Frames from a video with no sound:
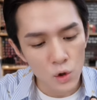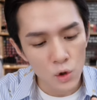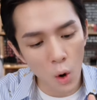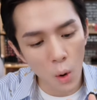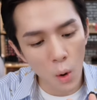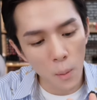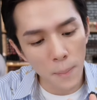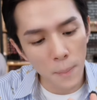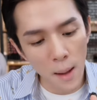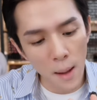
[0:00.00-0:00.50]

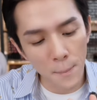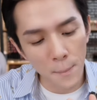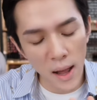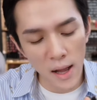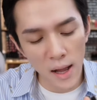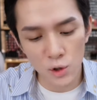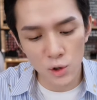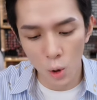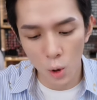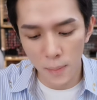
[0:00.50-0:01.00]
九八
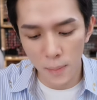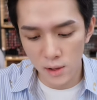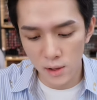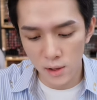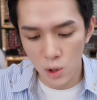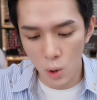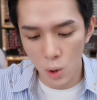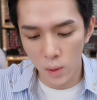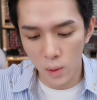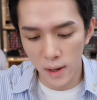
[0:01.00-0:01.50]
八九八
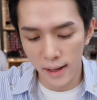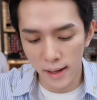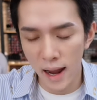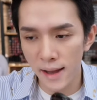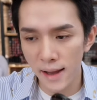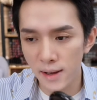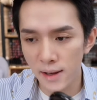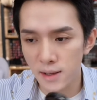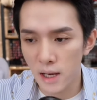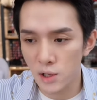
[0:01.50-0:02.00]
九，我来
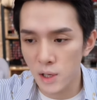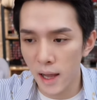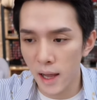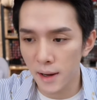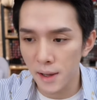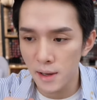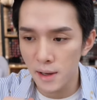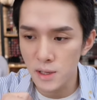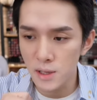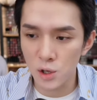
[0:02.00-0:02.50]
看一下，这两
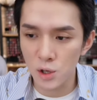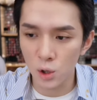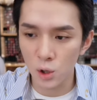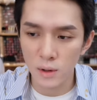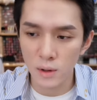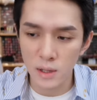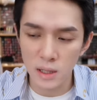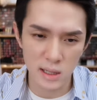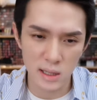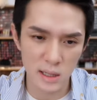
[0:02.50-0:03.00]
个颜色是
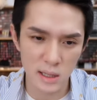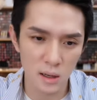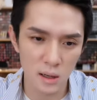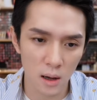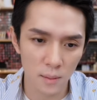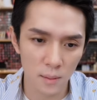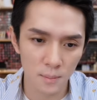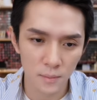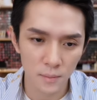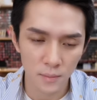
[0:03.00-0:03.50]
同色系
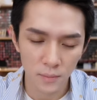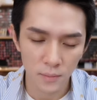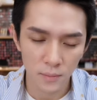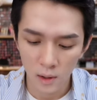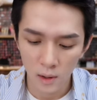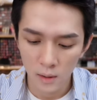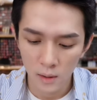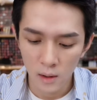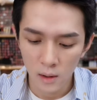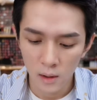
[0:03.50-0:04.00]
啊。是，
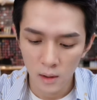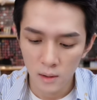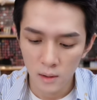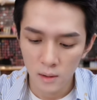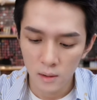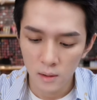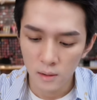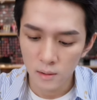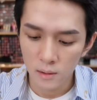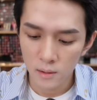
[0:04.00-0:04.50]

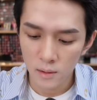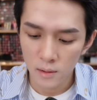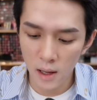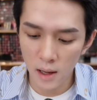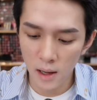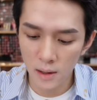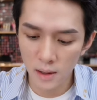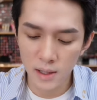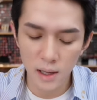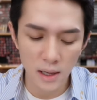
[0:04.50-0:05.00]
这
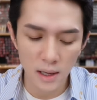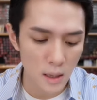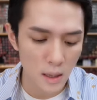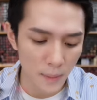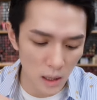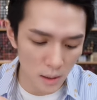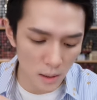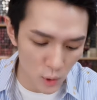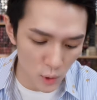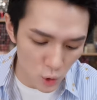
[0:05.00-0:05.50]
两支颜色
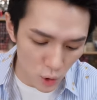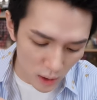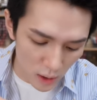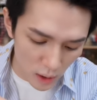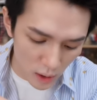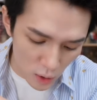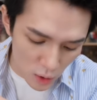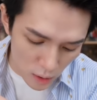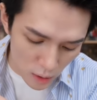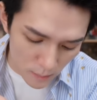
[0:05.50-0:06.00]
帮你们选
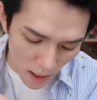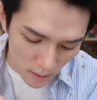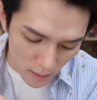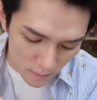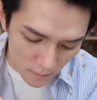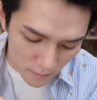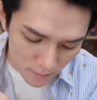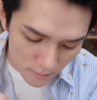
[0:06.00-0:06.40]
一支吧。